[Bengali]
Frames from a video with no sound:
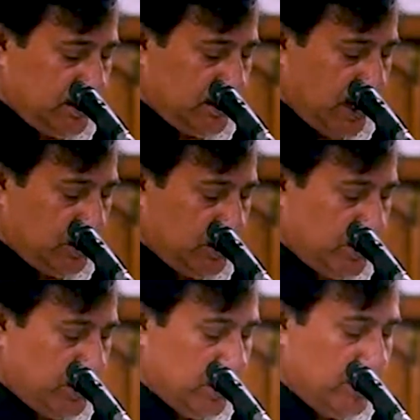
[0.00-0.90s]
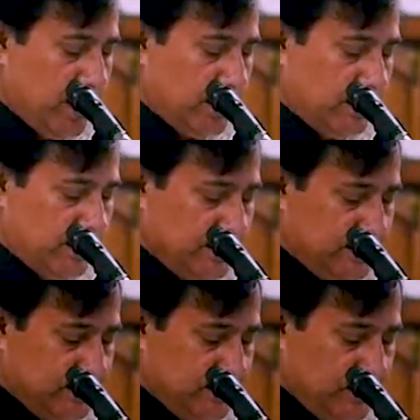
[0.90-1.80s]
তাই তো রে গোলমাল
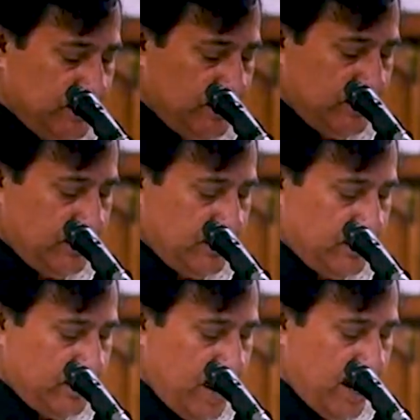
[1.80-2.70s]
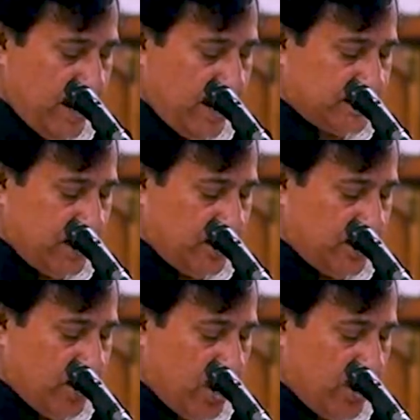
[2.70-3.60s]
এক একটা করে
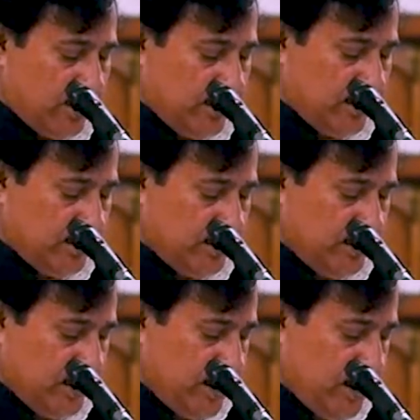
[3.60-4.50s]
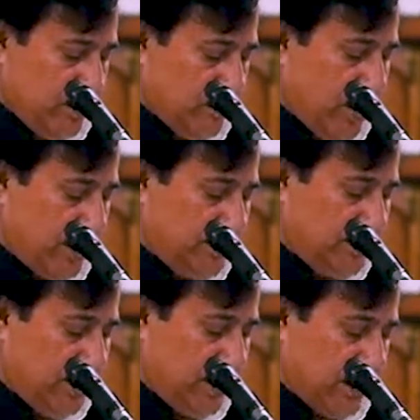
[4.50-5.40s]
রং বাদ
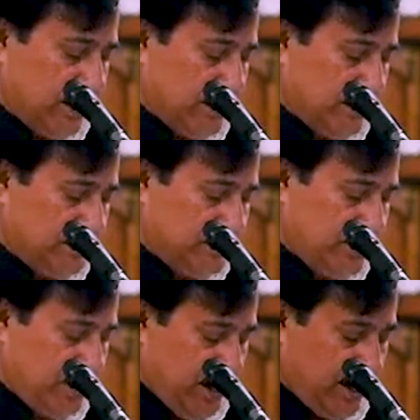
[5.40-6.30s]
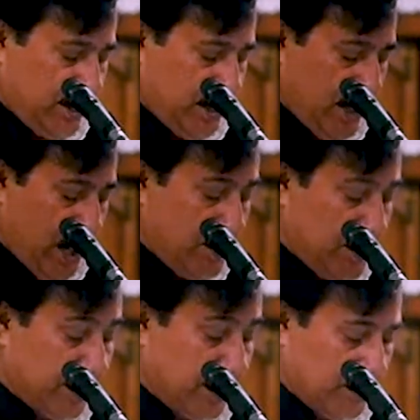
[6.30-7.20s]
দিয়ে ফেল ঠিক আমি
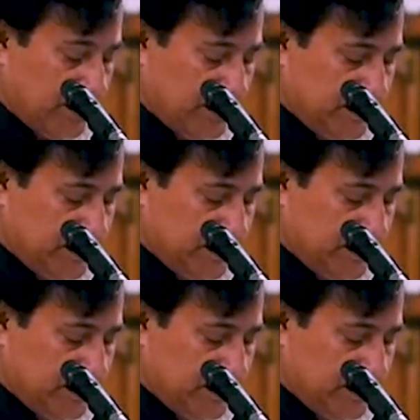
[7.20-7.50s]
দাঁড়াবে